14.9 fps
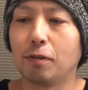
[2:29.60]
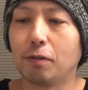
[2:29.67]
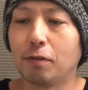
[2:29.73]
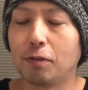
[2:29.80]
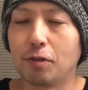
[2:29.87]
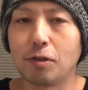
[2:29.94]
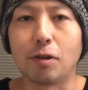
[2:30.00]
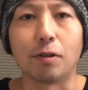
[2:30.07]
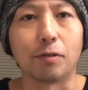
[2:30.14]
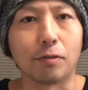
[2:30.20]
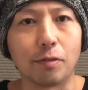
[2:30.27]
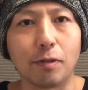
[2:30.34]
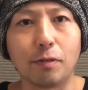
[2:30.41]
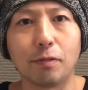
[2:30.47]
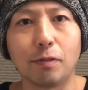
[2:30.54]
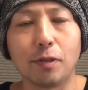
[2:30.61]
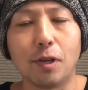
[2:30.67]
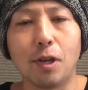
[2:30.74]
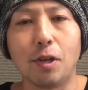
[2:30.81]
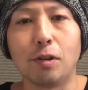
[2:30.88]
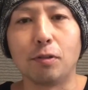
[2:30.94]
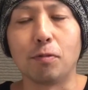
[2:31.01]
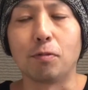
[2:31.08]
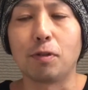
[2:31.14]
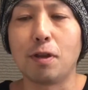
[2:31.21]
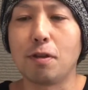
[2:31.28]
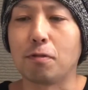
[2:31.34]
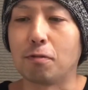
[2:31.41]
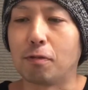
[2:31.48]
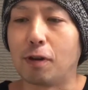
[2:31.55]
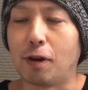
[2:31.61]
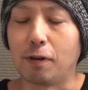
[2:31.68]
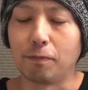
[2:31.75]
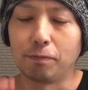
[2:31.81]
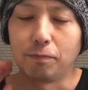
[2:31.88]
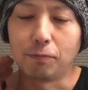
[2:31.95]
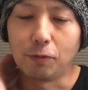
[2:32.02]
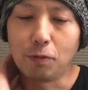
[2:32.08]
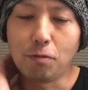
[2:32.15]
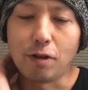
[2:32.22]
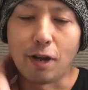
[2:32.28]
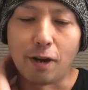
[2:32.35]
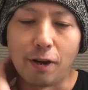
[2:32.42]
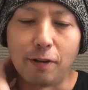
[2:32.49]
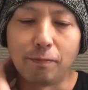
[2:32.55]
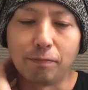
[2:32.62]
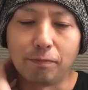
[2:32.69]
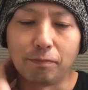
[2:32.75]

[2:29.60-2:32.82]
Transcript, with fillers: したらですねその K 君がどうやら、